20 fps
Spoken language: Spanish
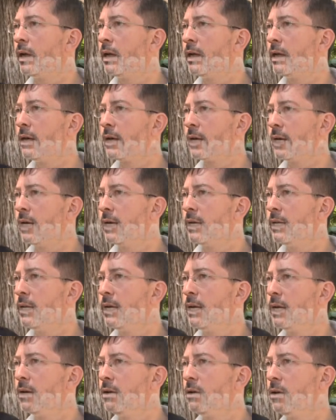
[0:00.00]
en
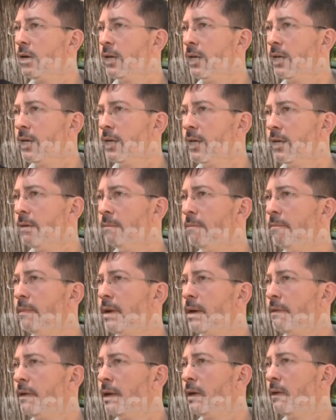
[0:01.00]
realidad lo que
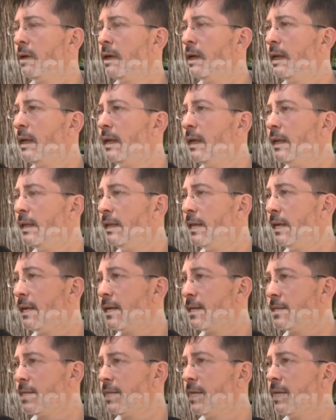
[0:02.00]
verificaban en el día de
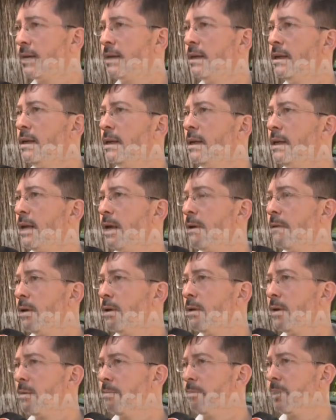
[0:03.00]
ayer, que había
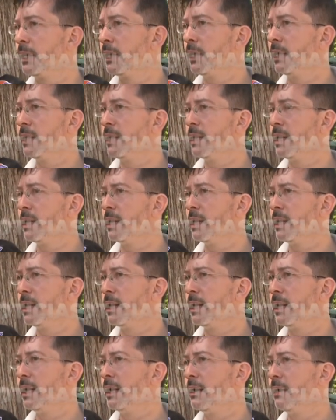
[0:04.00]
una
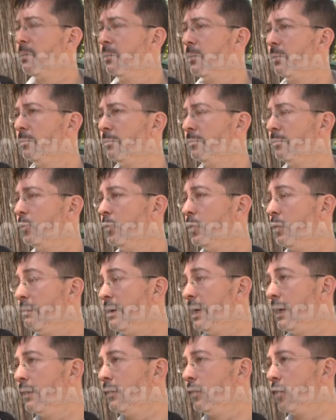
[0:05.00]
pequeña
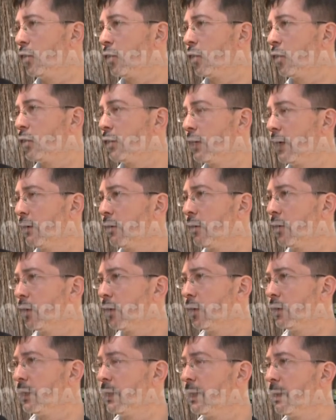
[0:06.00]
hundimiento contra el
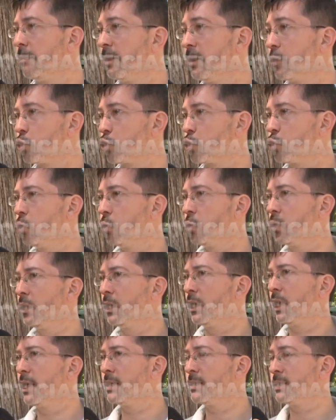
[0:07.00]
cordón de la mano sur
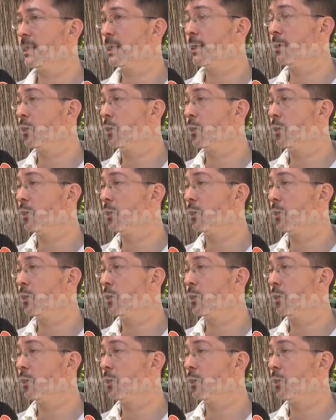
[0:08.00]
hacia el